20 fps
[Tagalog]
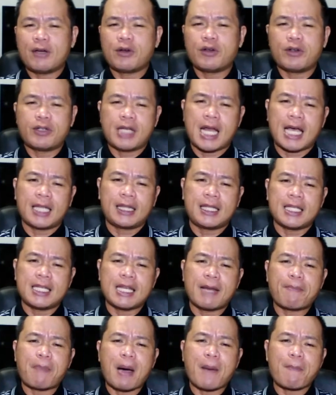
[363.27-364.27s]
ho
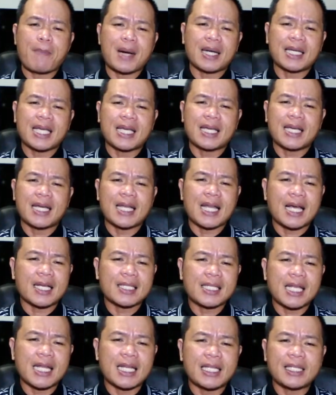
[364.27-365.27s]
natin napapakinggan ang
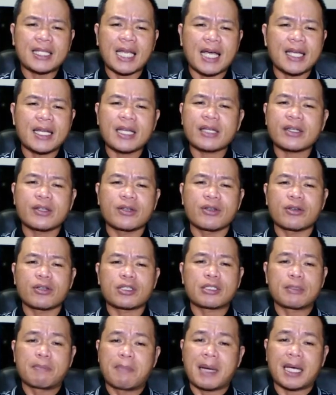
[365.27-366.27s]
salita ng
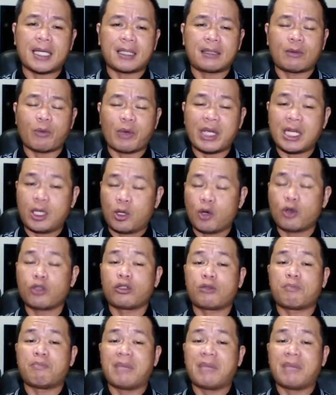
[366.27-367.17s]
Diyos but we don't